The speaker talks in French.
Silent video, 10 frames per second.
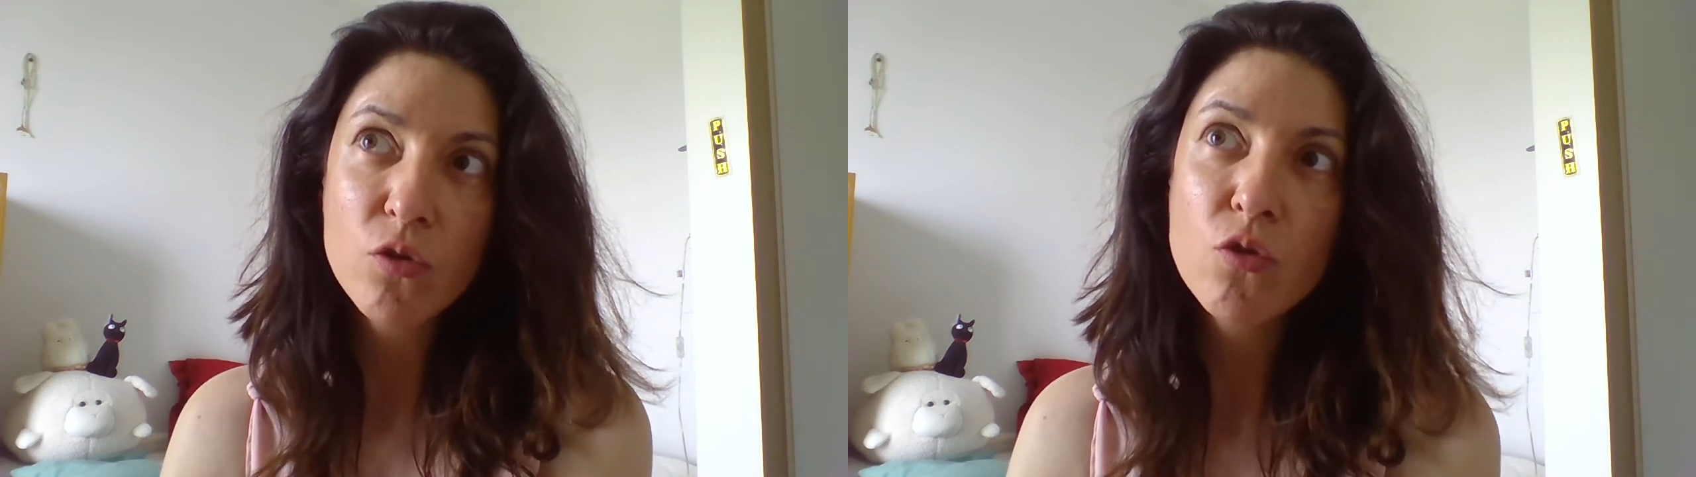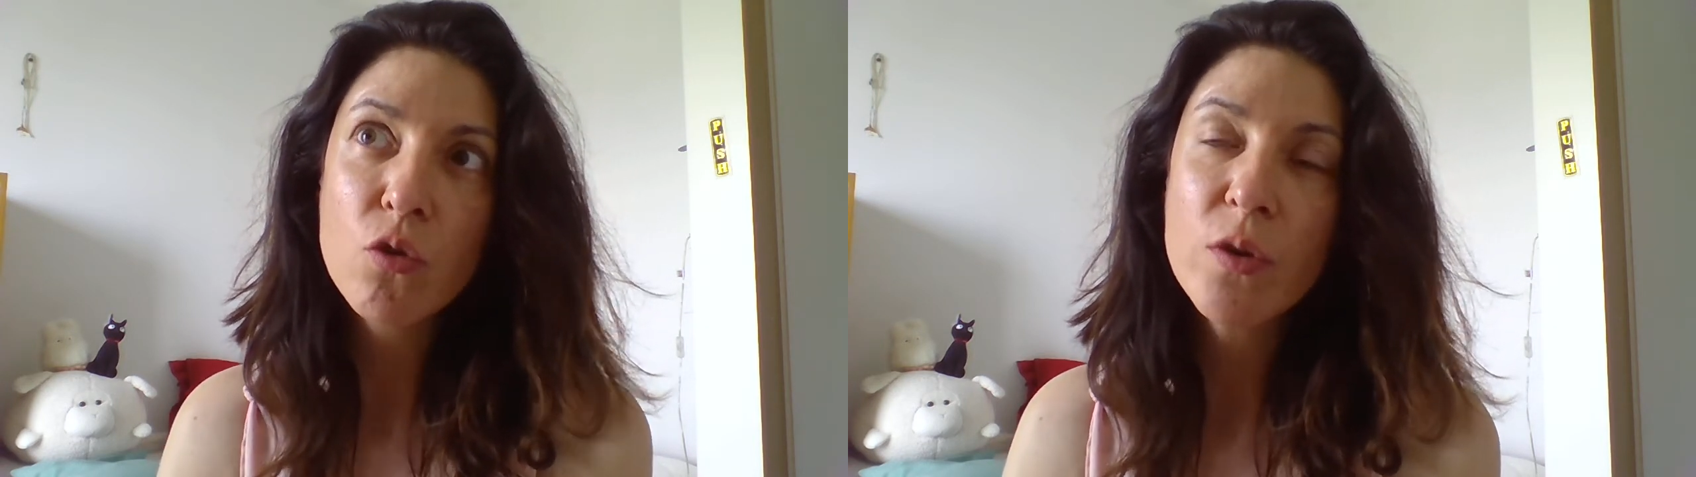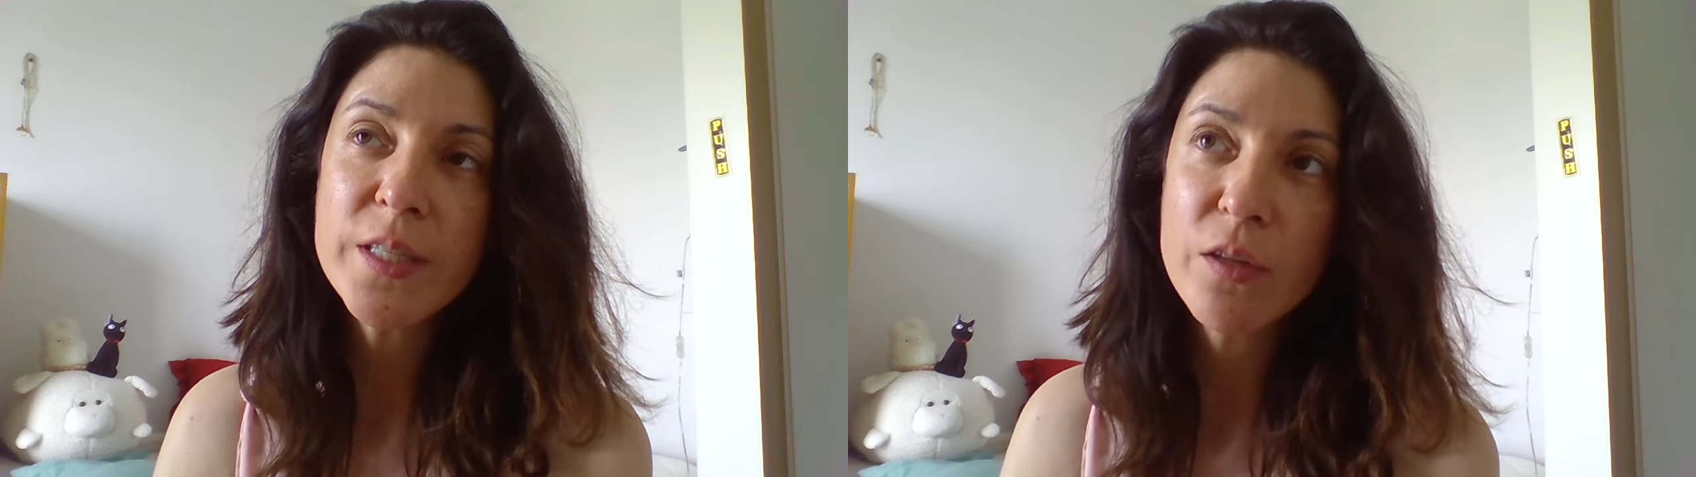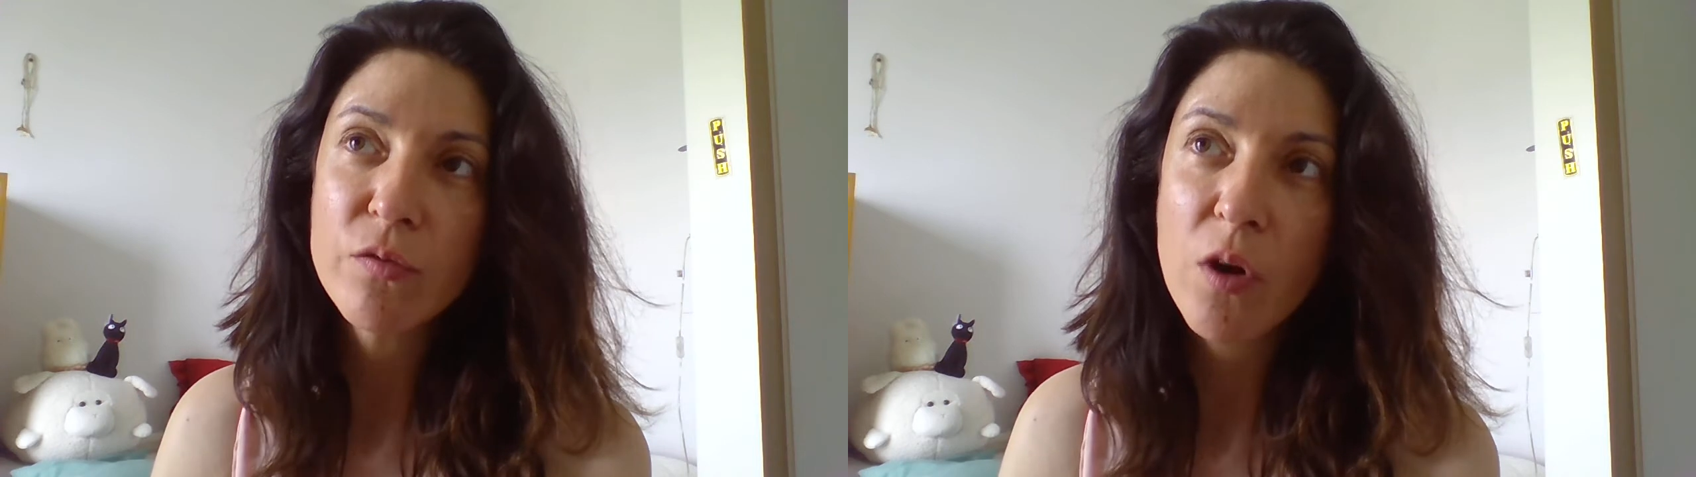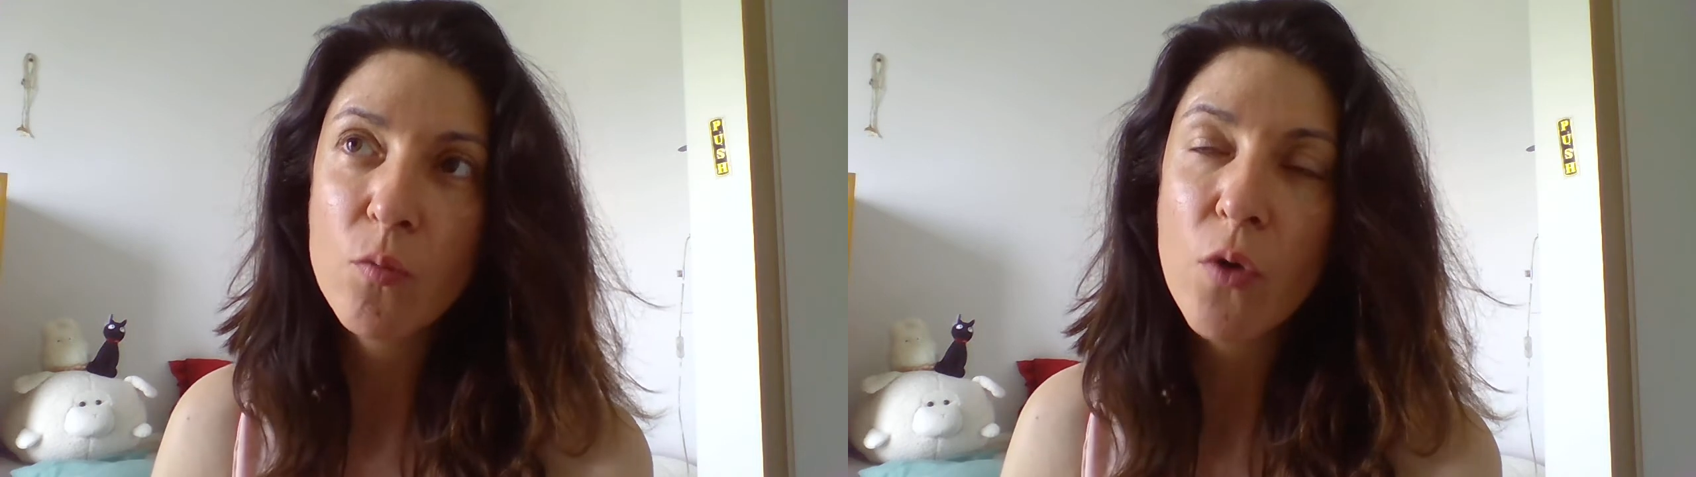de et
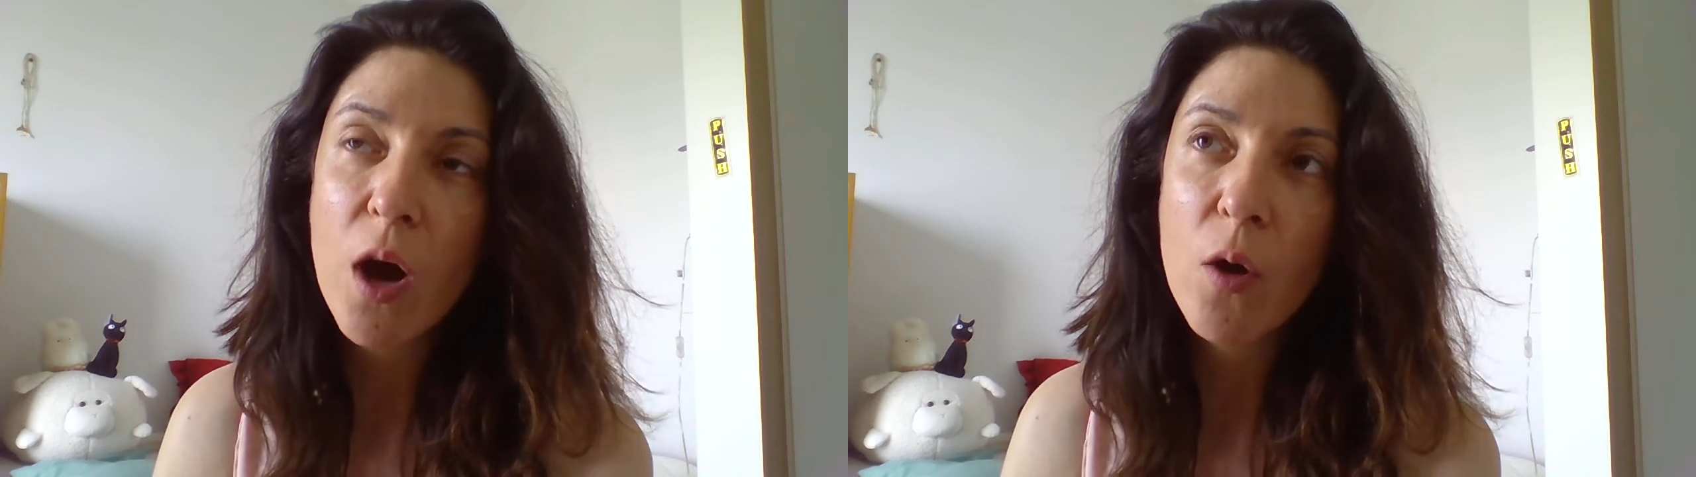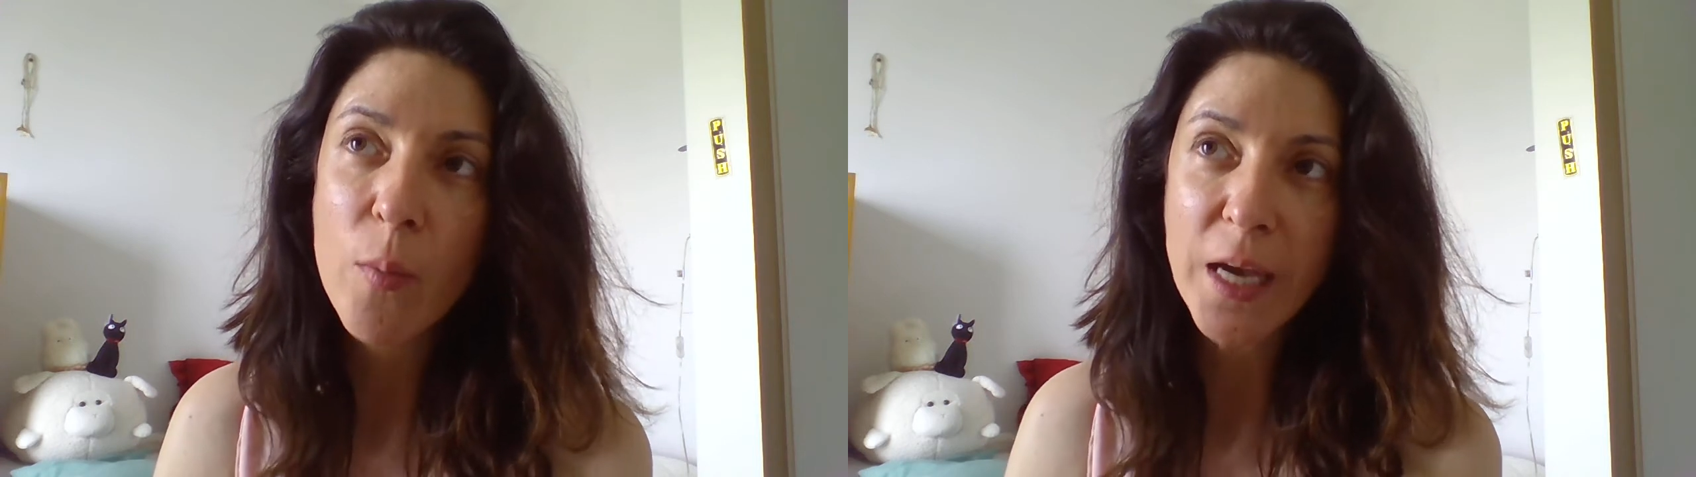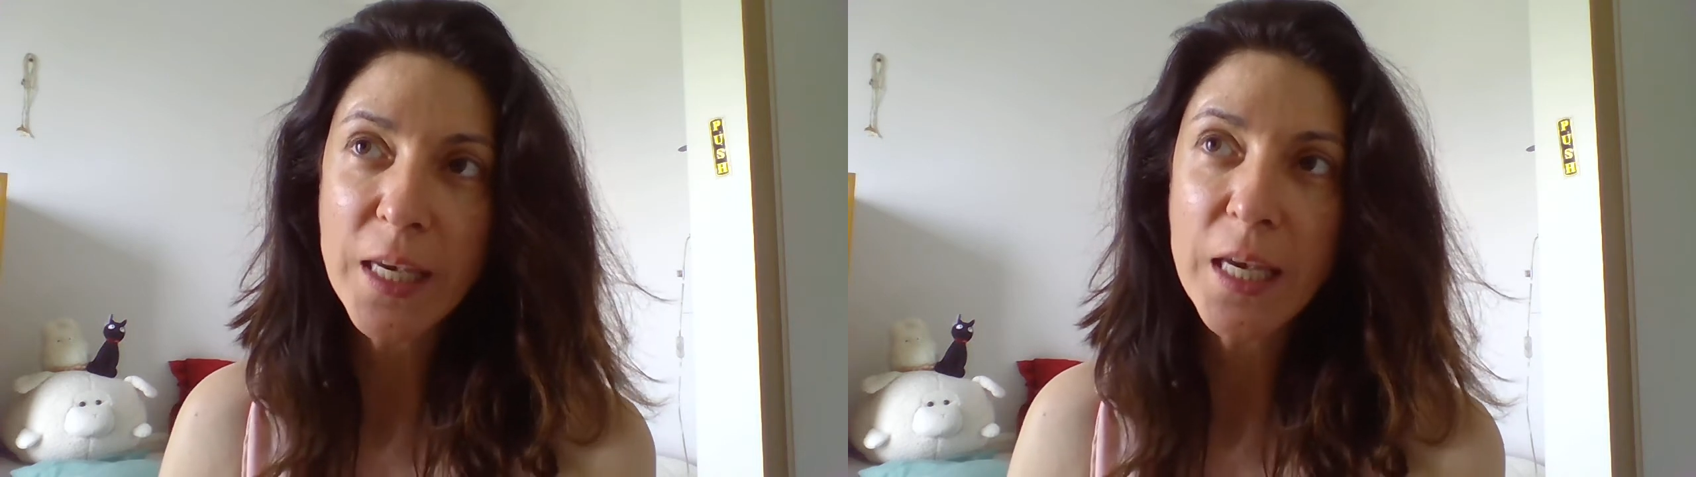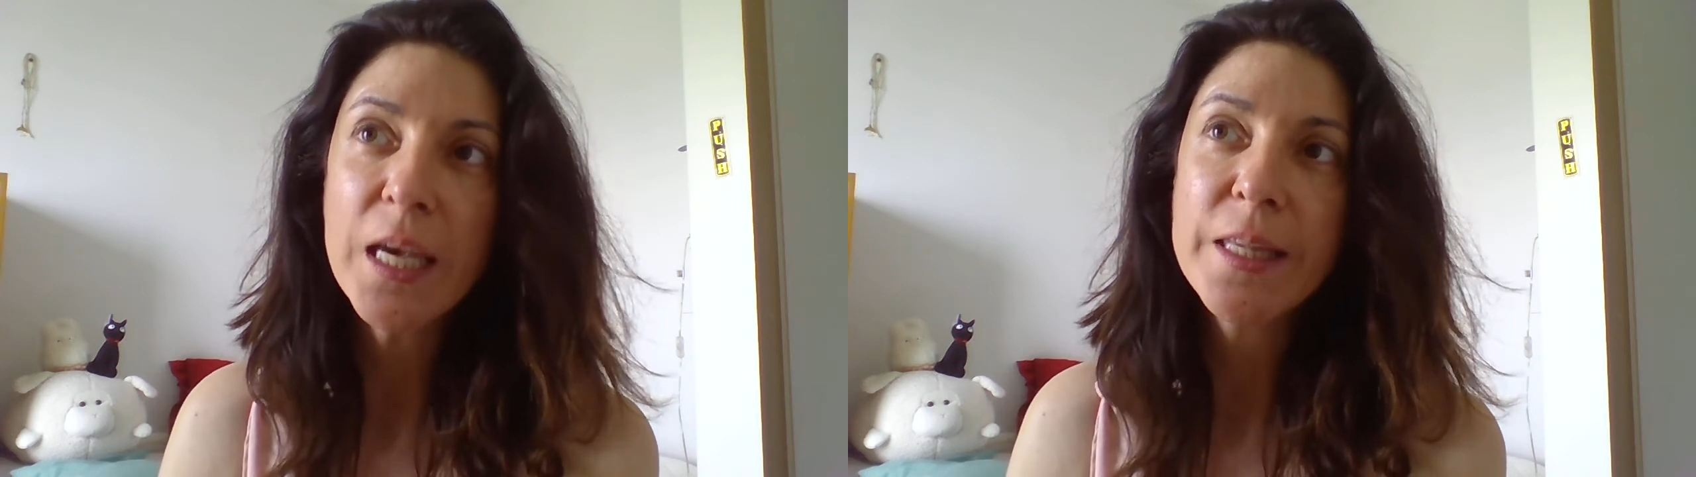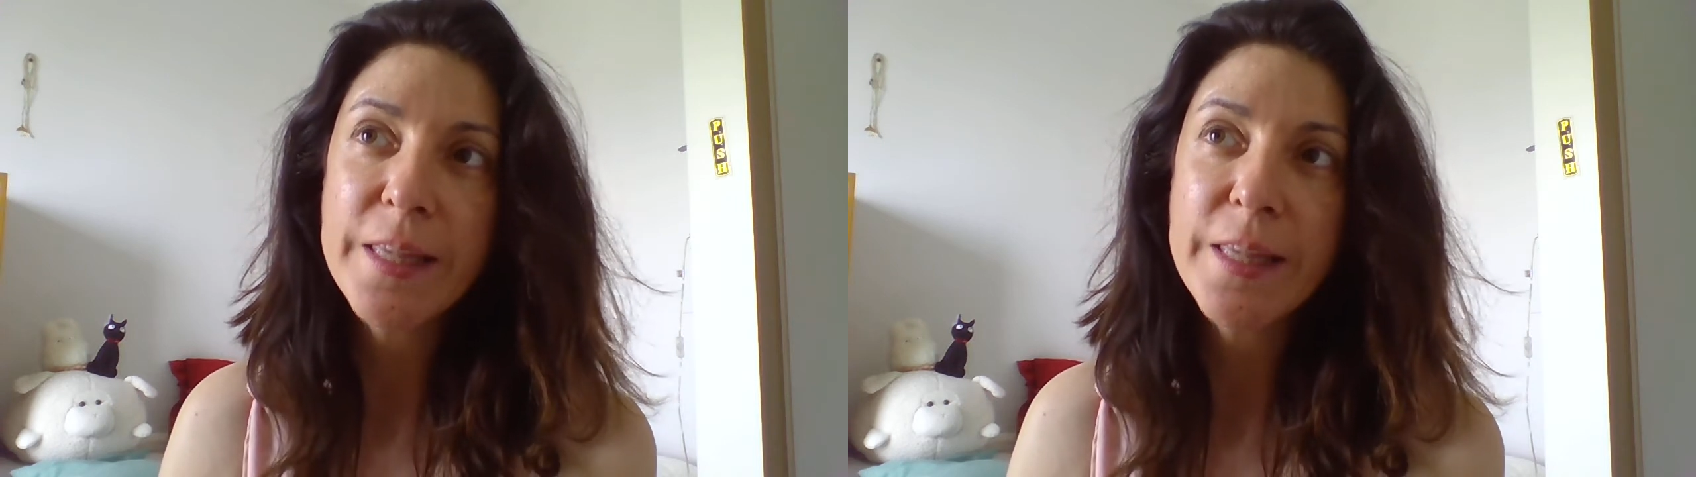cette fois on pourra embarquer